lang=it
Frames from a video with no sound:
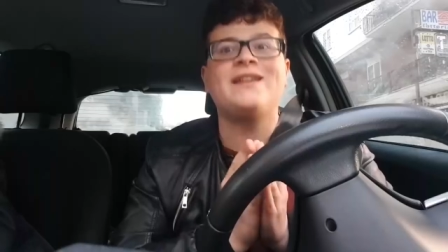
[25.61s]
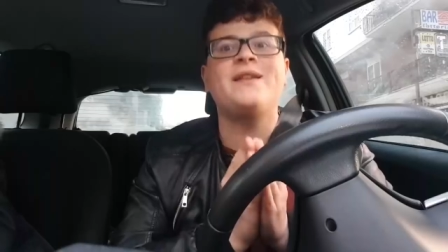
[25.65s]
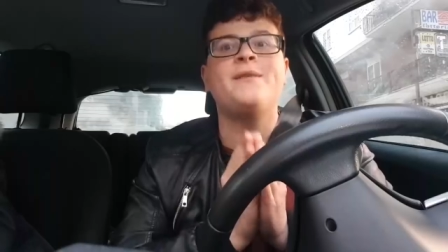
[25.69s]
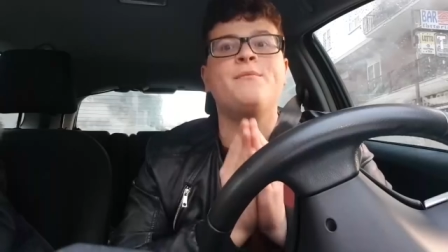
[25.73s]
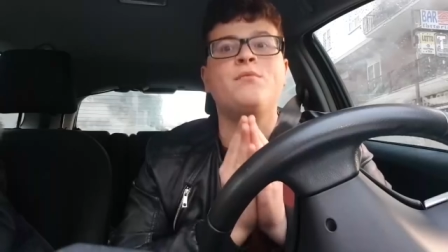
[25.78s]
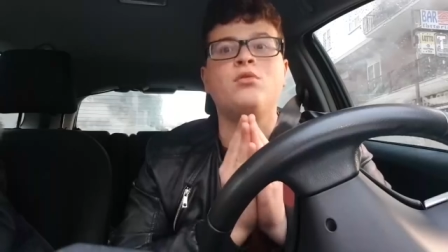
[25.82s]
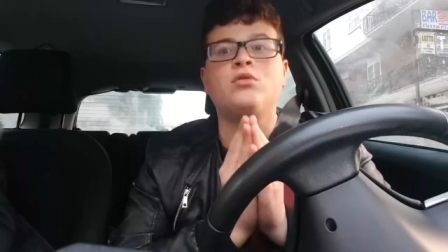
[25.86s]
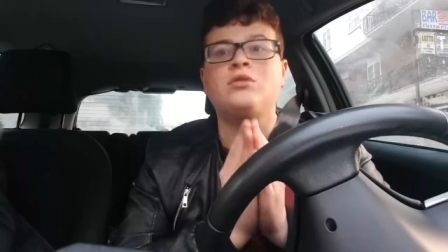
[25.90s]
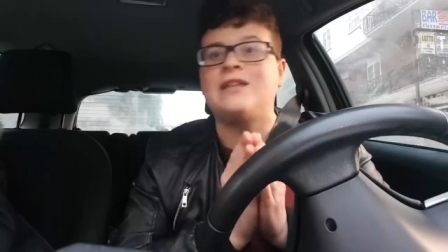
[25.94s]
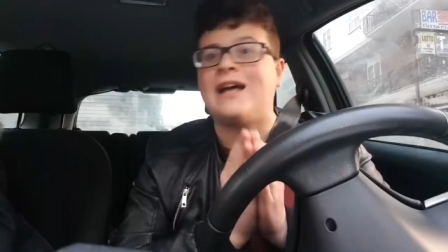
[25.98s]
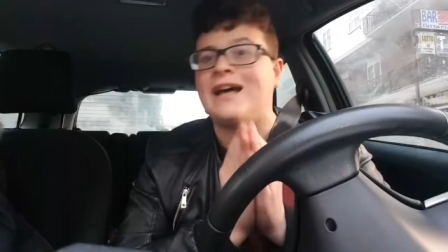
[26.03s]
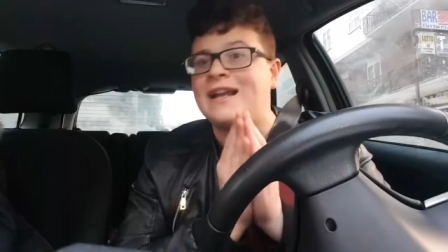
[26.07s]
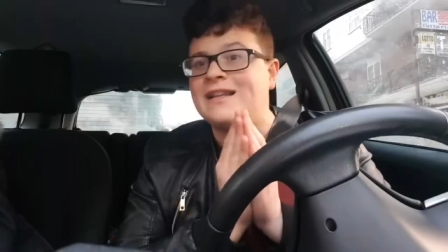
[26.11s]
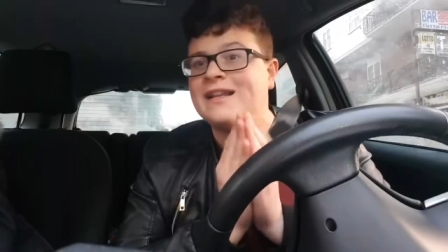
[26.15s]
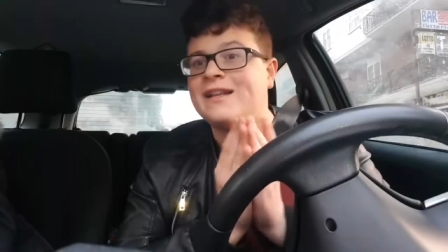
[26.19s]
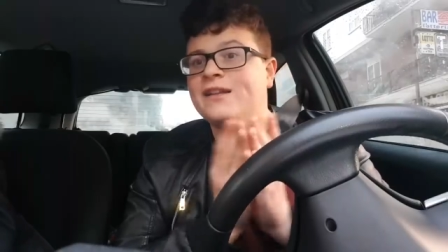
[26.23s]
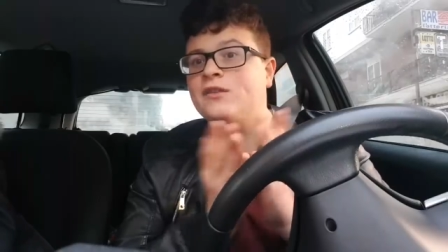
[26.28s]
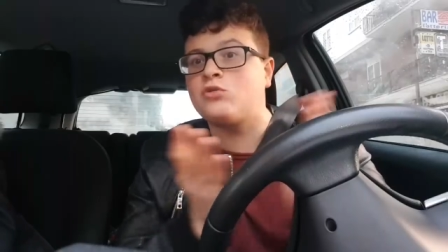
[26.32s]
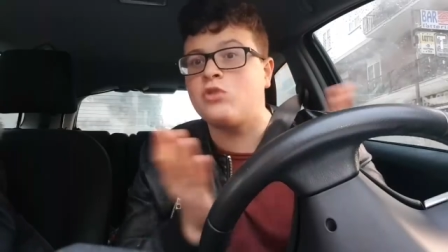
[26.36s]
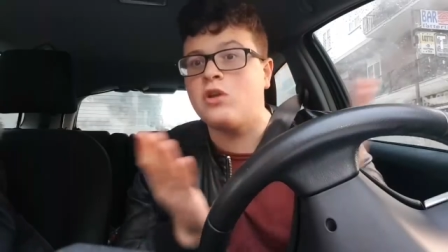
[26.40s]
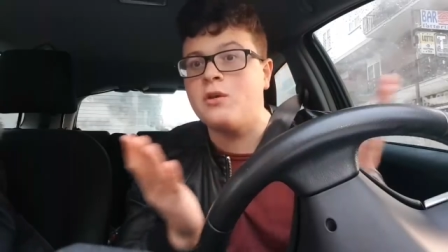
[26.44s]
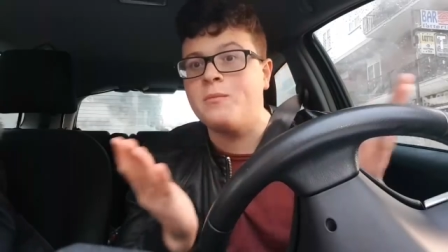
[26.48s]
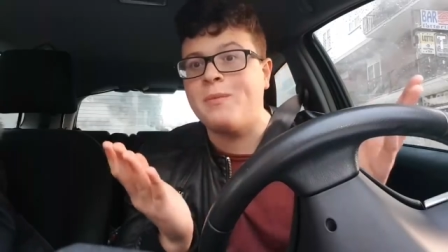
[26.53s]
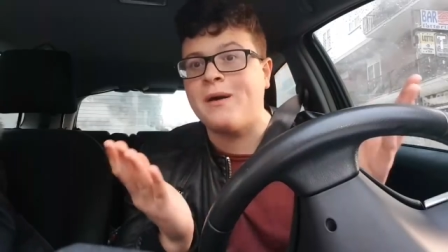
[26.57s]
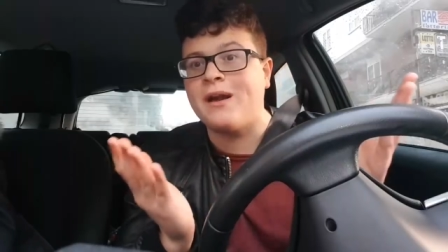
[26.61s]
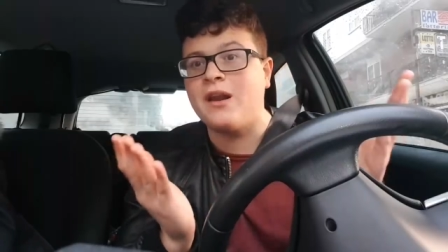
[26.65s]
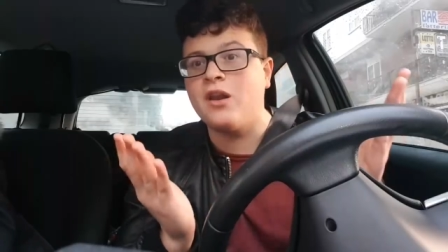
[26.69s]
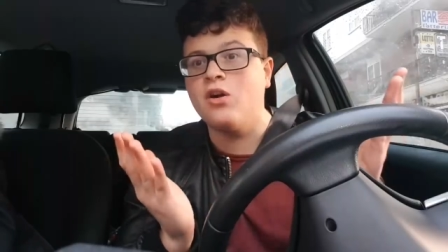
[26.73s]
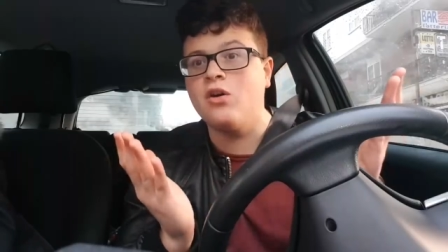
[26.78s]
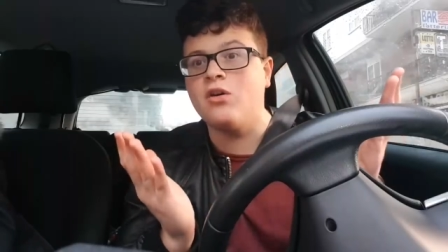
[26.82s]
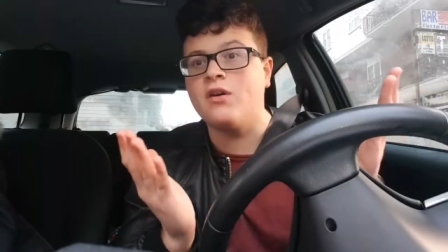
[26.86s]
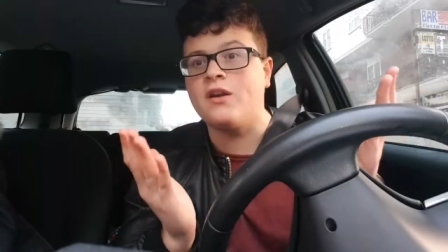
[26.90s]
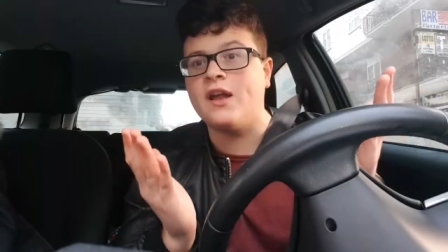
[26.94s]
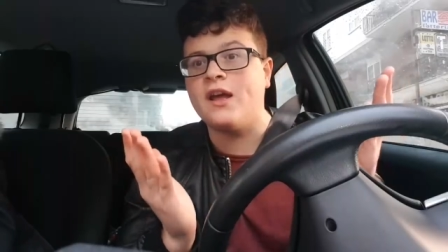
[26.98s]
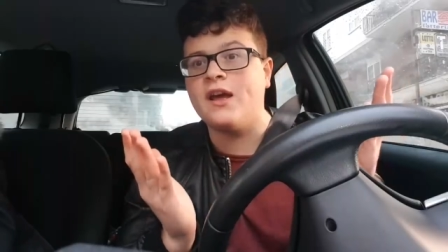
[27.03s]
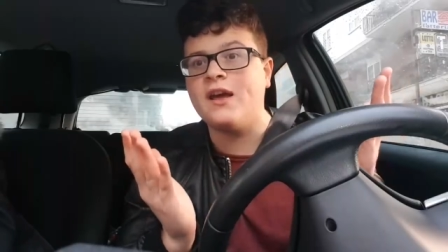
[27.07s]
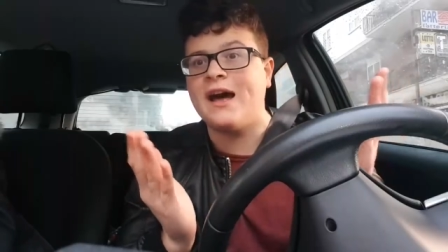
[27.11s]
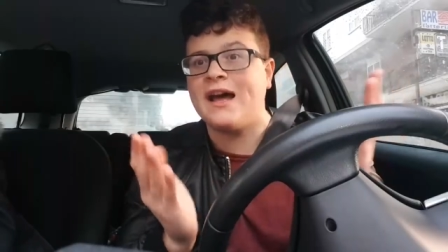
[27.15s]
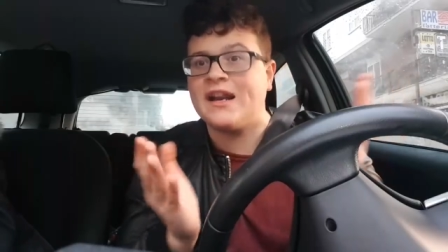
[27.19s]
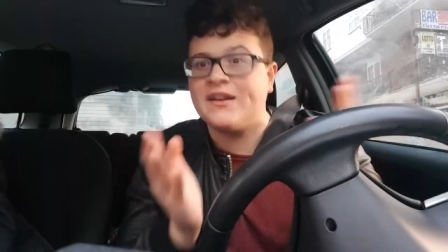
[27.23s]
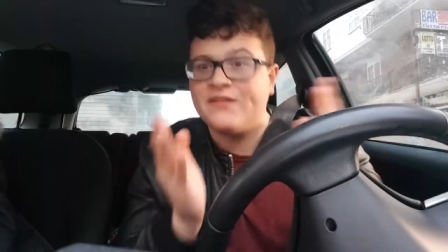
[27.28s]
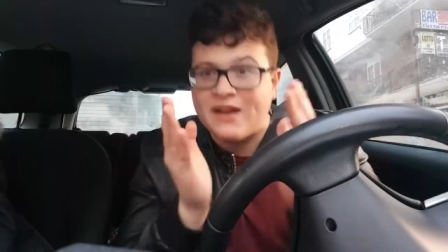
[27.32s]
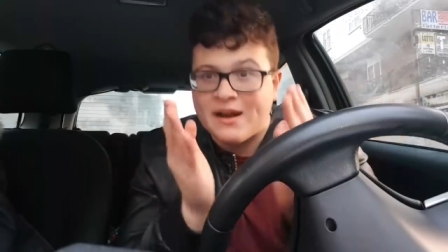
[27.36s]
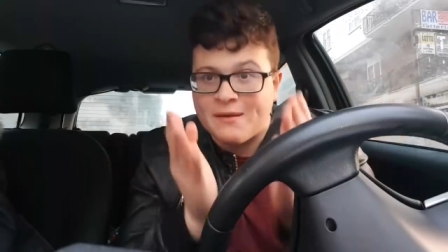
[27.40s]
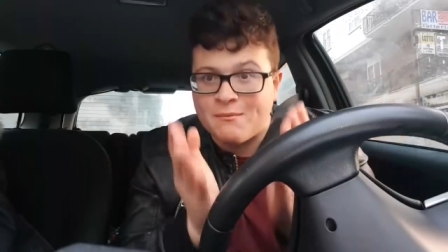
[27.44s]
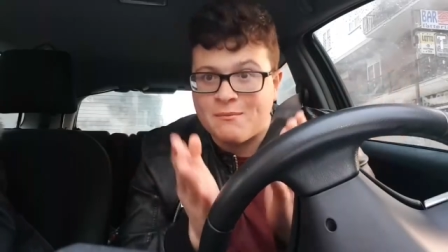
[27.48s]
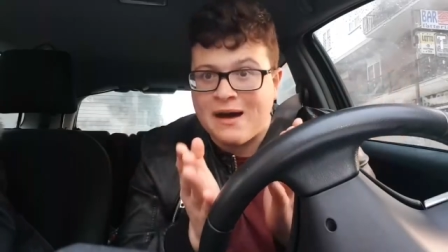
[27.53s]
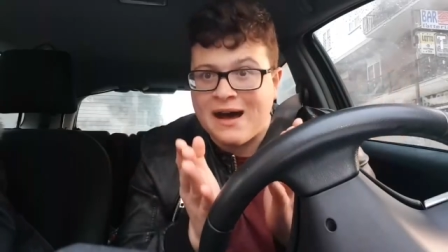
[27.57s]
di buttare dentro il pallone?
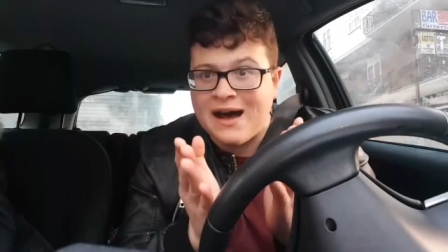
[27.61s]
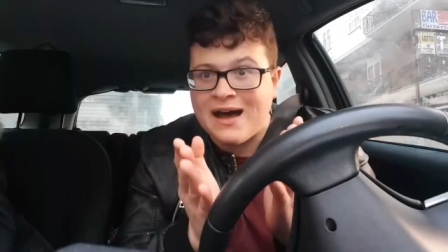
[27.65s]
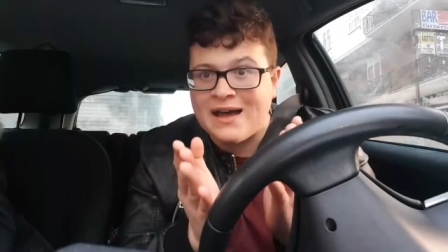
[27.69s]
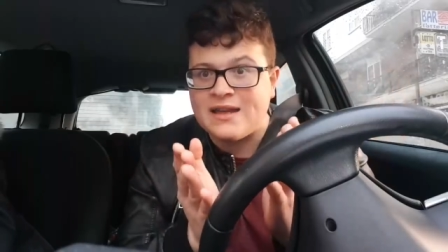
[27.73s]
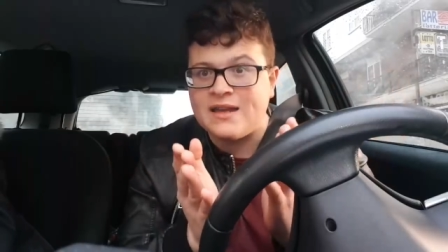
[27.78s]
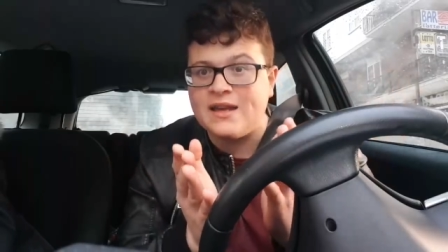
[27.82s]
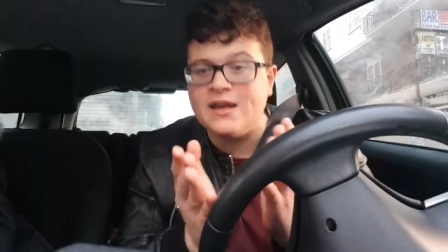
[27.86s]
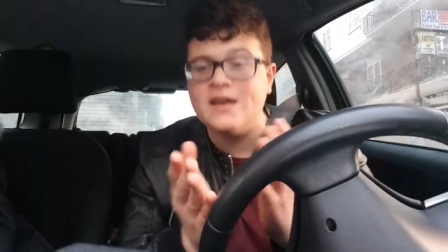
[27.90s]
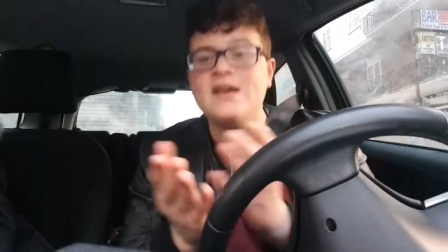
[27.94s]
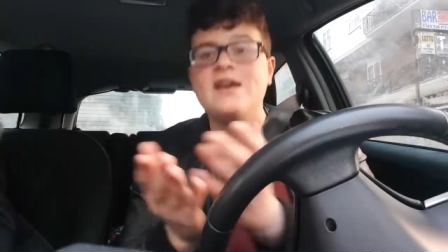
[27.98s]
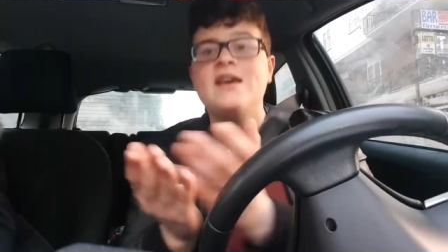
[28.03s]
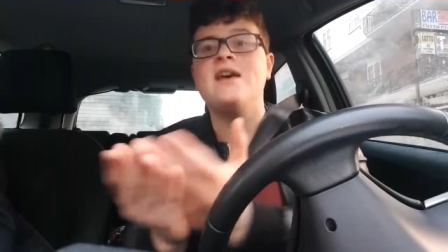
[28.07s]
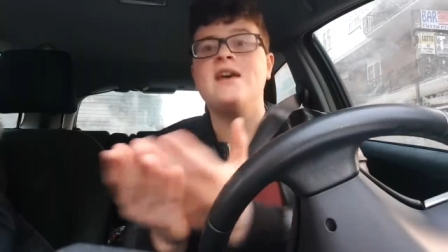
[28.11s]
Arriverà mai?